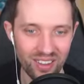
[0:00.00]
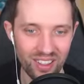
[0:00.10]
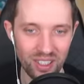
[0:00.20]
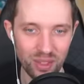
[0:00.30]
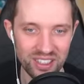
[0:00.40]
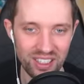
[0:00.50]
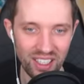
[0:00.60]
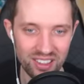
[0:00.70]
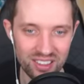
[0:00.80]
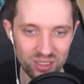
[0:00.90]
Okay, man sieht
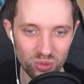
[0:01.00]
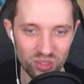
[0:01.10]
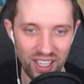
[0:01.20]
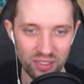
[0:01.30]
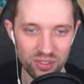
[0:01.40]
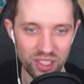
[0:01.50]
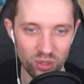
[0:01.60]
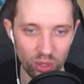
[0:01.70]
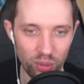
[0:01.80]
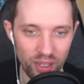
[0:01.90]
gar nicht so ein heftig.
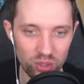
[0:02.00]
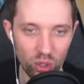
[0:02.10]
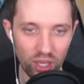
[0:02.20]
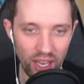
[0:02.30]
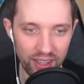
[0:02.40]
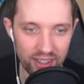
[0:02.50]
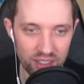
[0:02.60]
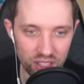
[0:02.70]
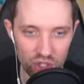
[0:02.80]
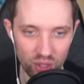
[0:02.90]
Doch, mal, doch,
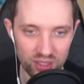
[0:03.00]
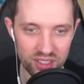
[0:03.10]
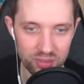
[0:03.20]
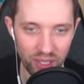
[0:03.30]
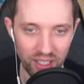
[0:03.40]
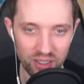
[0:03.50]
Alter, schau dir das ja, mal an.